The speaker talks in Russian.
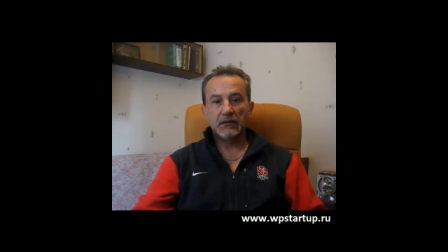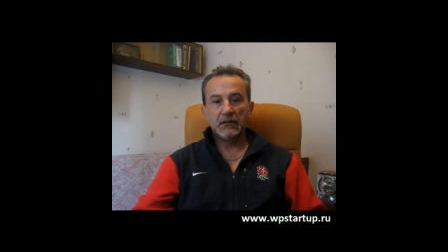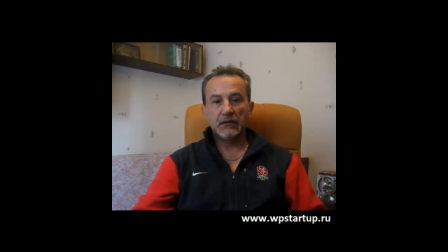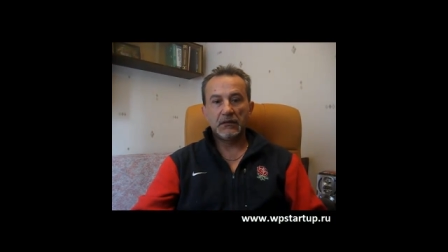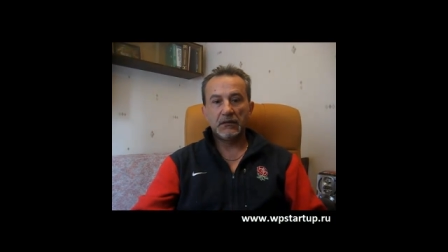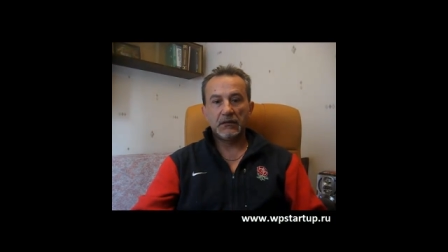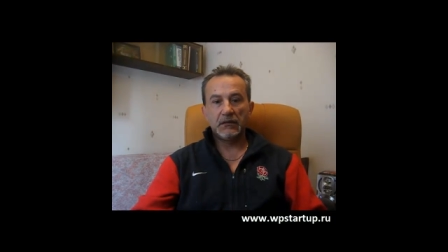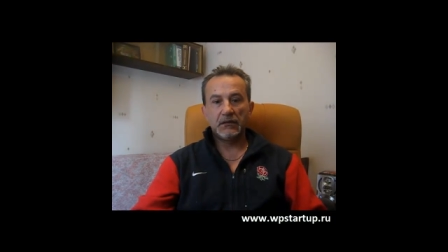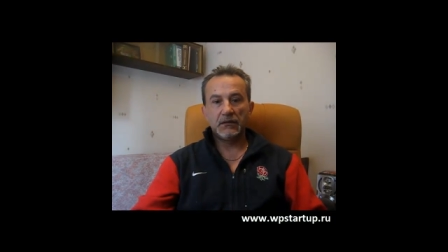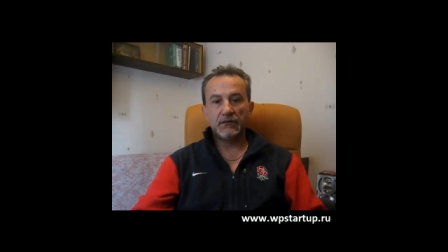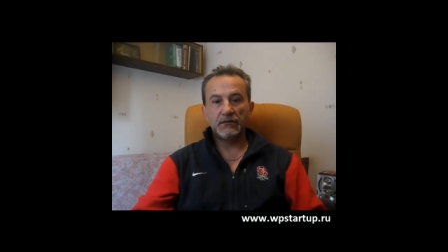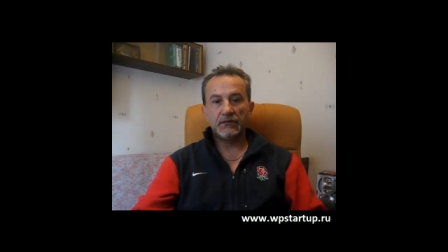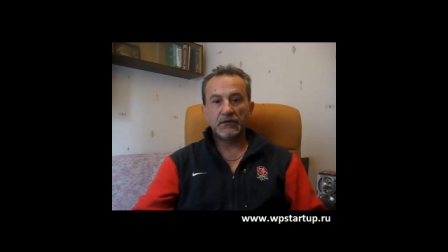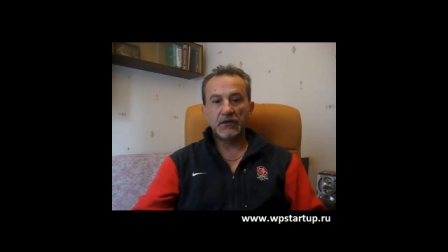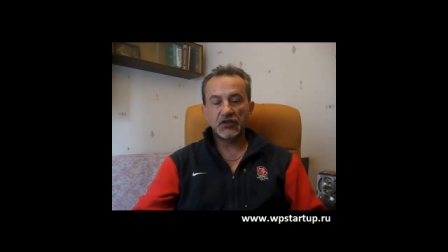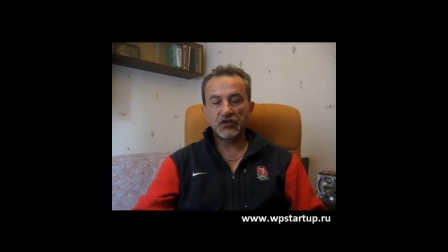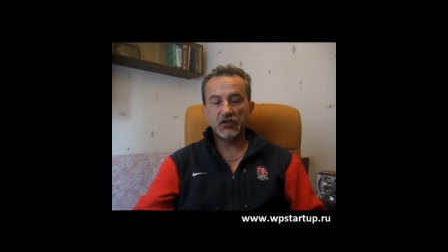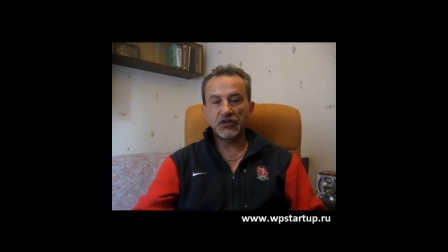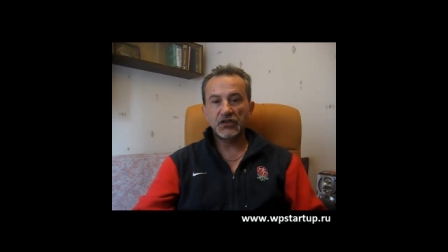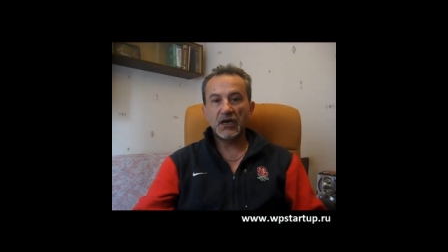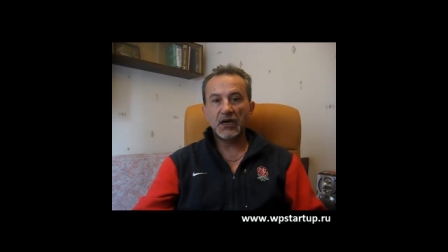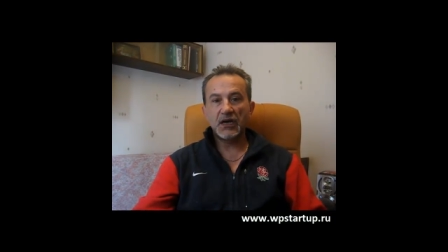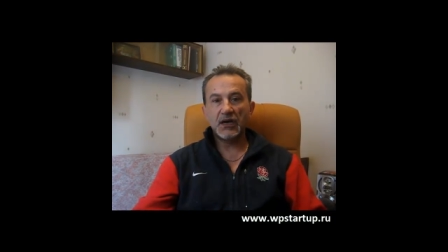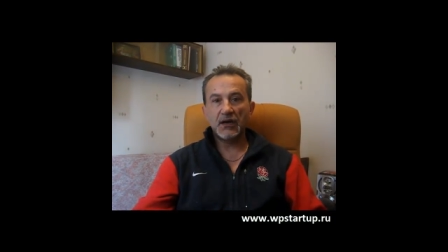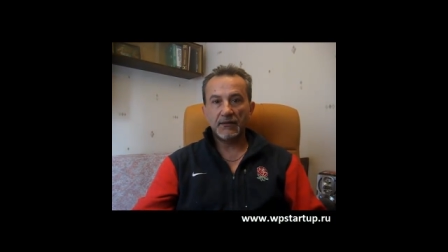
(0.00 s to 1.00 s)
э,
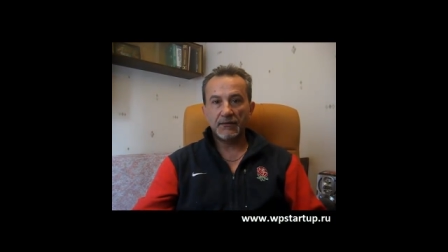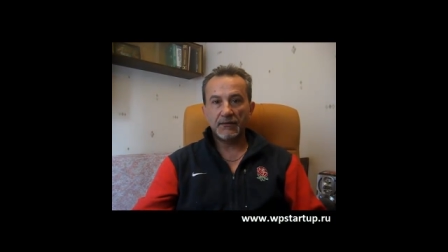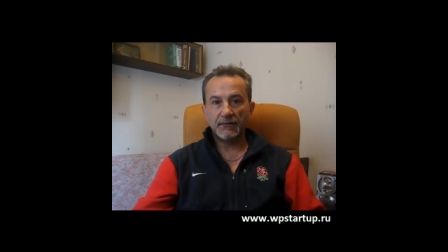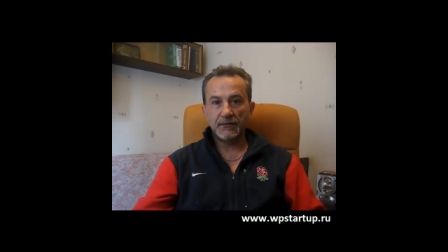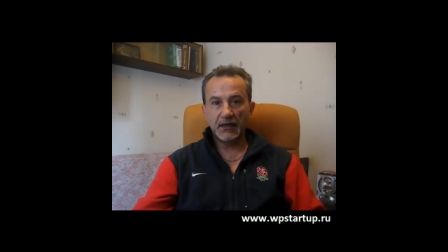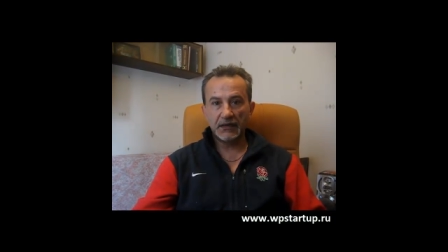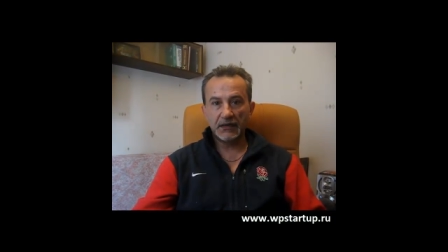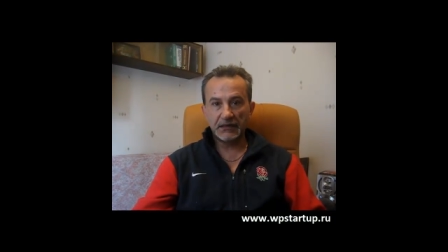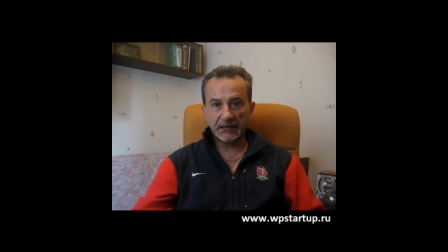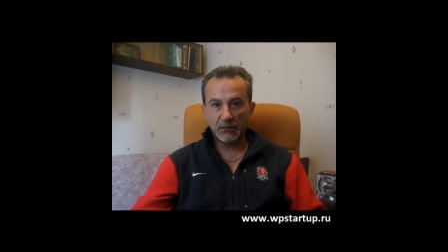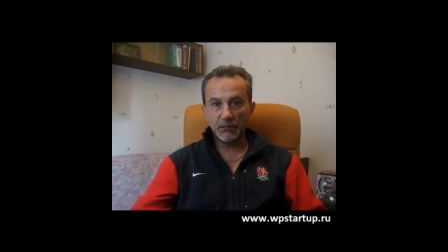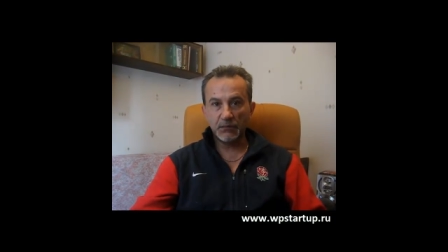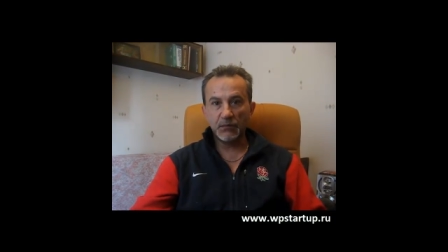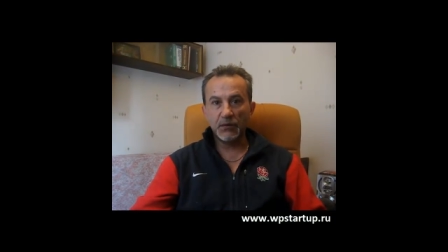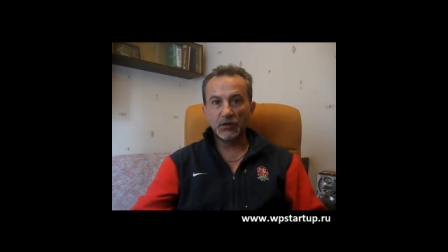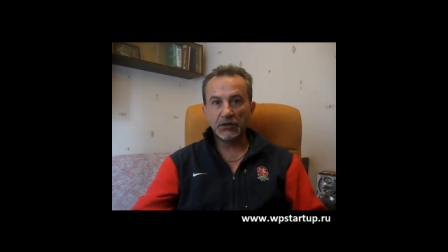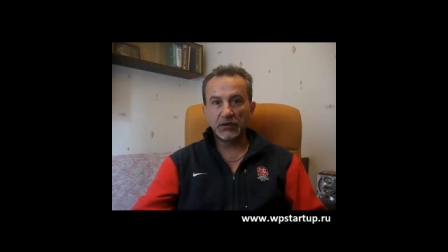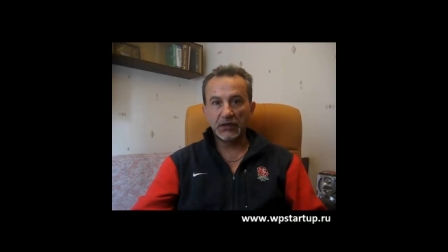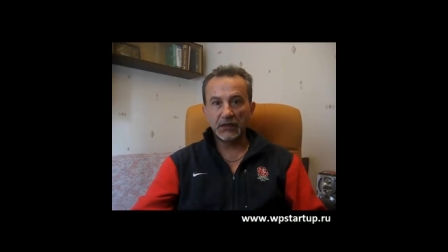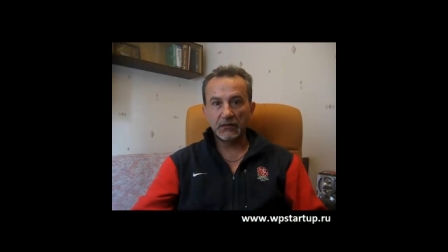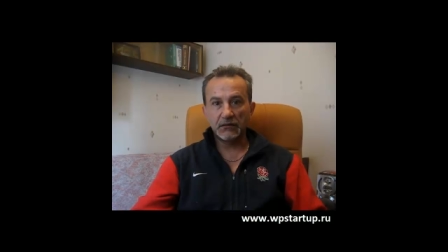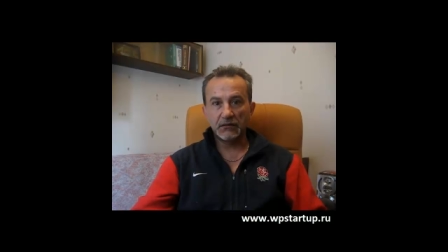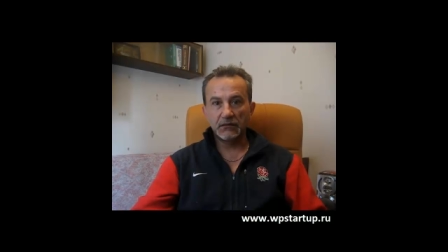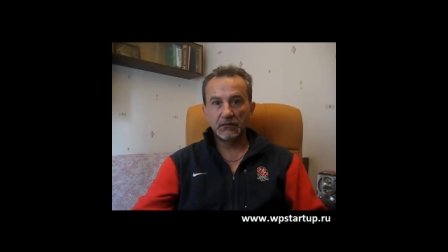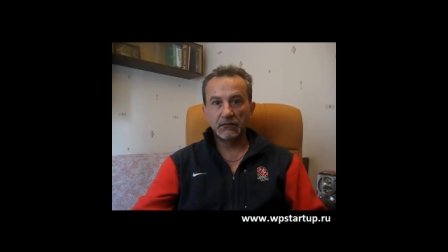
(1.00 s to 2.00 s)
должна отработать.